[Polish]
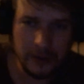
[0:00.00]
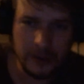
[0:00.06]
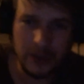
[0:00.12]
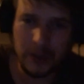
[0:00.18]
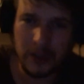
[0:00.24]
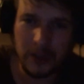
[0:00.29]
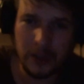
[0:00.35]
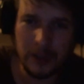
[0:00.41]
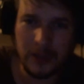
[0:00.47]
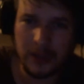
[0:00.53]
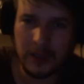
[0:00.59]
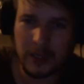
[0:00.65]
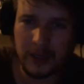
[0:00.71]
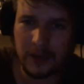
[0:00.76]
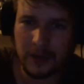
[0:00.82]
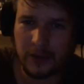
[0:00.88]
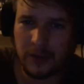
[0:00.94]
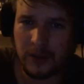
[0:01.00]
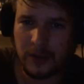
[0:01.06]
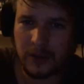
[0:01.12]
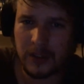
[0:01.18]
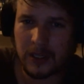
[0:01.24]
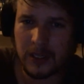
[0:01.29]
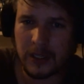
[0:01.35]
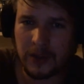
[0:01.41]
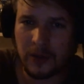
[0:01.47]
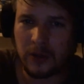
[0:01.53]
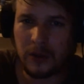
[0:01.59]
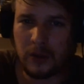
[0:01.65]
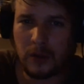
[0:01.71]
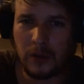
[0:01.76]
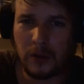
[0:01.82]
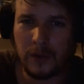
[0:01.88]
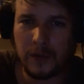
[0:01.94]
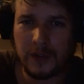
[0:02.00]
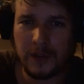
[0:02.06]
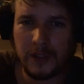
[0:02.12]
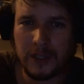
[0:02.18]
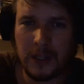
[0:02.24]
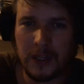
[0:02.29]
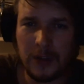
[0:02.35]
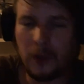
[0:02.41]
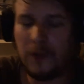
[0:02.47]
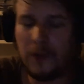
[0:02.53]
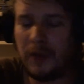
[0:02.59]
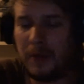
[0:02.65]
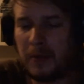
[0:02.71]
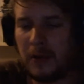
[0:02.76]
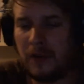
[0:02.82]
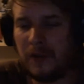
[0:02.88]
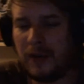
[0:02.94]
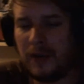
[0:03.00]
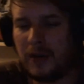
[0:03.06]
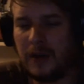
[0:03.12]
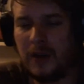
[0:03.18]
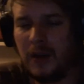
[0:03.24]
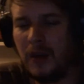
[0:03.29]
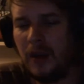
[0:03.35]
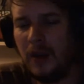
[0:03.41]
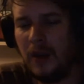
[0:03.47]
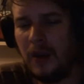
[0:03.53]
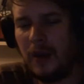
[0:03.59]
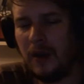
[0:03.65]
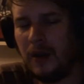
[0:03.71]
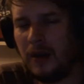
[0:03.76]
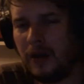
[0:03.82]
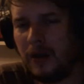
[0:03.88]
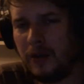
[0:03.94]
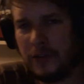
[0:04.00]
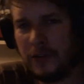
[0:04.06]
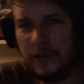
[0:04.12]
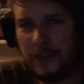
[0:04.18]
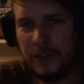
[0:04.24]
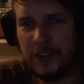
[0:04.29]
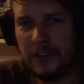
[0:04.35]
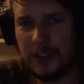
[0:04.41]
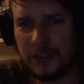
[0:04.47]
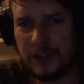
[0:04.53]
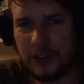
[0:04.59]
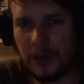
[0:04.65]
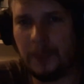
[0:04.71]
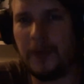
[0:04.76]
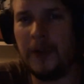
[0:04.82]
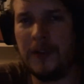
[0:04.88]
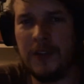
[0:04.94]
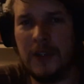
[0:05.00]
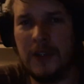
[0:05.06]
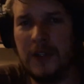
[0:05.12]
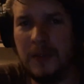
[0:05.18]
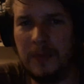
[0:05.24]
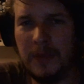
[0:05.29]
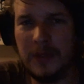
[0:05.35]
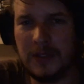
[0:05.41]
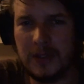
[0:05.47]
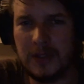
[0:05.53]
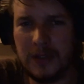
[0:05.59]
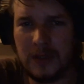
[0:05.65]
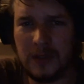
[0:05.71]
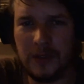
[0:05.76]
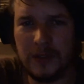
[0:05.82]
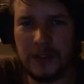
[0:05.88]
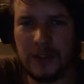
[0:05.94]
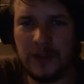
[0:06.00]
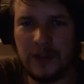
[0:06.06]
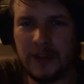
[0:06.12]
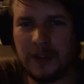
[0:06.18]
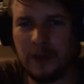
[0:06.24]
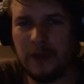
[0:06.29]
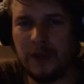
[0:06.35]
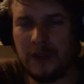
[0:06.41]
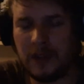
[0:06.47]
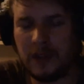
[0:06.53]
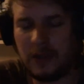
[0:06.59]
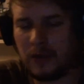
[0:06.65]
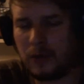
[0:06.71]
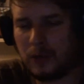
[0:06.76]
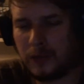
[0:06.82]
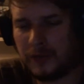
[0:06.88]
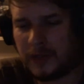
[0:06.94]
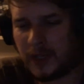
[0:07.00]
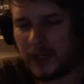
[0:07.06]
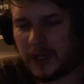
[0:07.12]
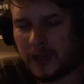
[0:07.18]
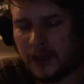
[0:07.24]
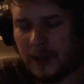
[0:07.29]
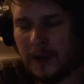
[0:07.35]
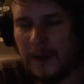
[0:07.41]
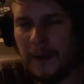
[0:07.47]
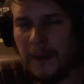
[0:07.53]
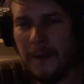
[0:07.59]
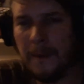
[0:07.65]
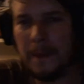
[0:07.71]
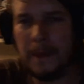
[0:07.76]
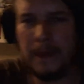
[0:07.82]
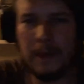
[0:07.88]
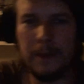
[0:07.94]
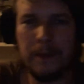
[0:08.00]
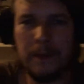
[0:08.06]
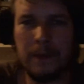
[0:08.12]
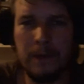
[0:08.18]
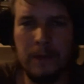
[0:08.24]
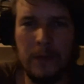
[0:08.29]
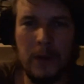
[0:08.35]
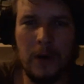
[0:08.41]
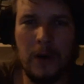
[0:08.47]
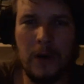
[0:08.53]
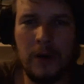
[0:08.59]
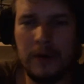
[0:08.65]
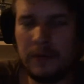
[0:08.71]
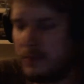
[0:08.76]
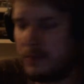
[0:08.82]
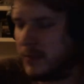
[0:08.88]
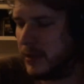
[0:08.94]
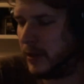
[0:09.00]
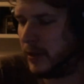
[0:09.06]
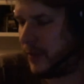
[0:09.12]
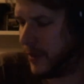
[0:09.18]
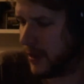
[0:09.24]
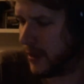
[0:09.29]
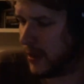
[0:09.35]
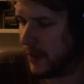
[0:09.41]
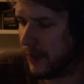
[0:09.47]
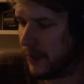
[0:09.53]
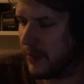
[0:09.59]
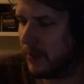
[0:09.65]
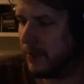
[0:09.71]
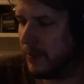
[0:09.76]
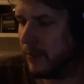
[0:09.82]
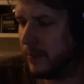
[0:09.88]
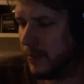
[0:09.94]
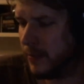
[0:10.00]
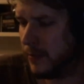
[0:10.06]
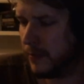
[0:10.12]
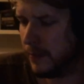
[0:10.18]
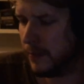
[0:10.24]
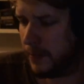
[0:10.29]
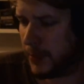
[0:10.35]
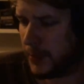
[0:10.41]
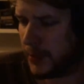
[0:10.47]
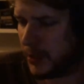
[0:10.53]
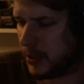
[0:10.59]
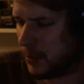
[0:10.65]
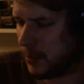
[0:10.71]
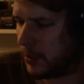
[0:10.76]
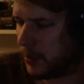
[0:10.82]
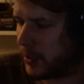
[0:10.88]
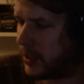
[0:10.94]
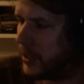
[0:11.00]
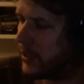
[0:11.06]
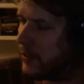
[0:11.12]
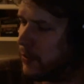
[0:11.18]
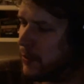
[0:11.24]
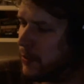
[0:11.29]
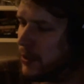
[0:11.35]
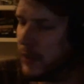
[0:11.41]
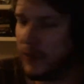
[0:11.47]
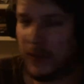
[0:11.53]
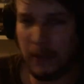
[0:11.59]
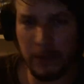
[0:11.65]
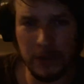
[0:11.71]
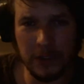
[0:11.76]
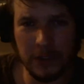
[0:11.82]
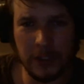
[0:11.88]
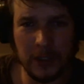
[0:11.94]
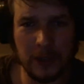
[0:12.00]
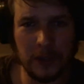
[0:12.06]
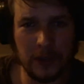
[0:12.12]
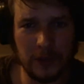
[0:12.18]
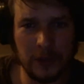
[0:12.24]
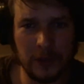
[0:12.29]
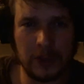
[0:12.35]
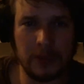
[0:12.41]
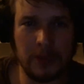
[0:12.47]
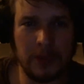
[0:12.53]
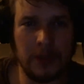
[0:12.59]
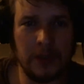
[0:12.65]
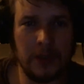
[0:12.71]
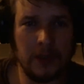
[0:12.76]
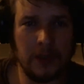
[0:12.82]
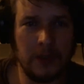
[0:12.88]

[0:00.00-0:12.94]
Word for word: soki kartoni z kartoników, e, z kartonów jabłkowe, e, oczywiście 100% bez konserwantów innego gówna, mm, bo cała freda w tym procesie polega na tym, że wiemy z czego tworzymy